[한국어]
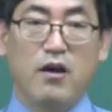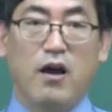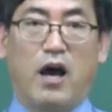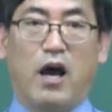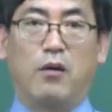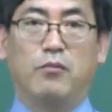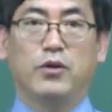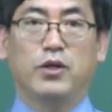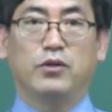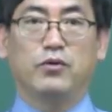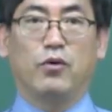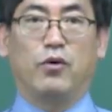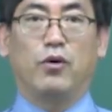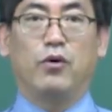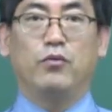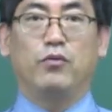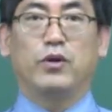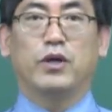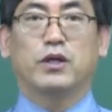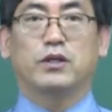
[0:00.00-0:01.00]
아무래도
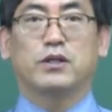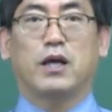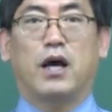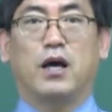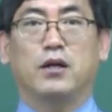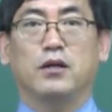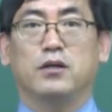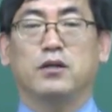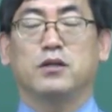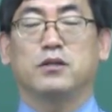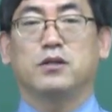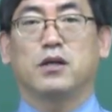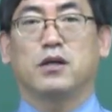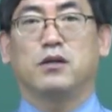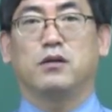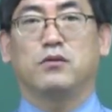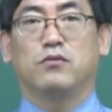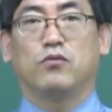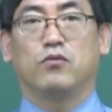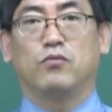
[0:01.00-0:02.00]
우리가
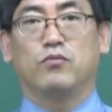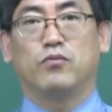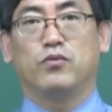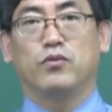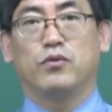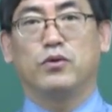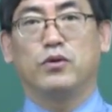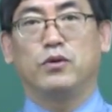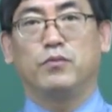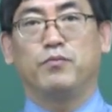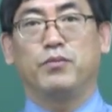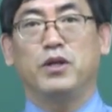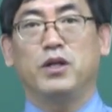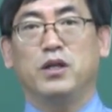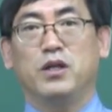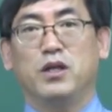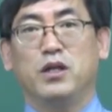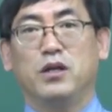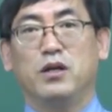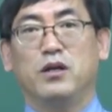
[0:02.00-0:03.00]
산업기사를 공부를
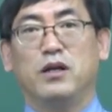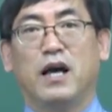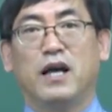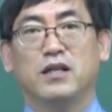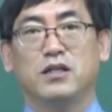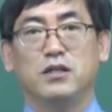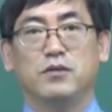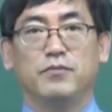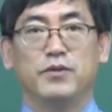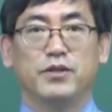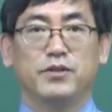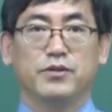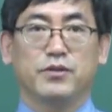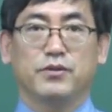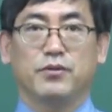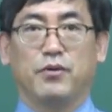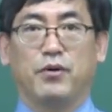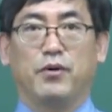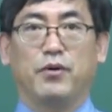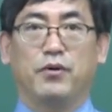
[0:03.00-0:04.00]
필기를
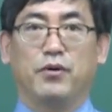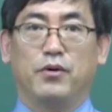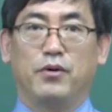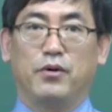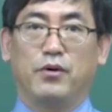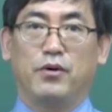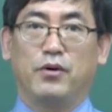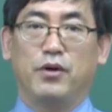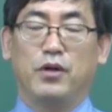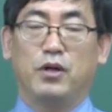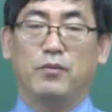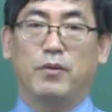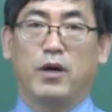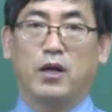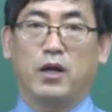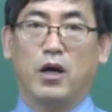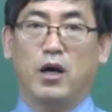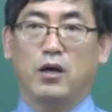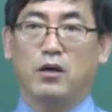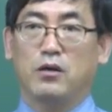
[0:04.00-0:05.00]
하시면서도
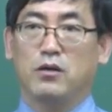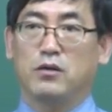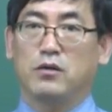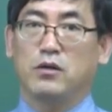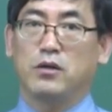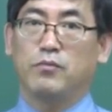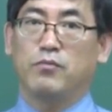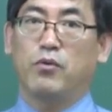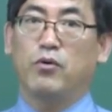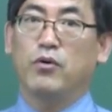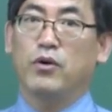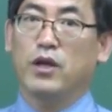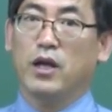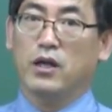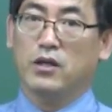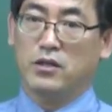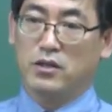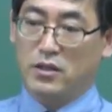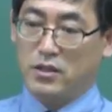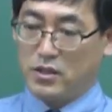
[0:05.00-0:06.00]
일반화학을 거의
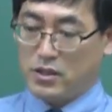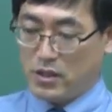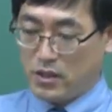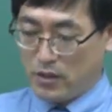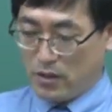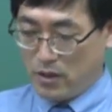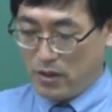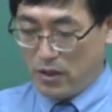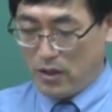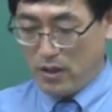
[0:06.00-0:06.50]
포기하다시피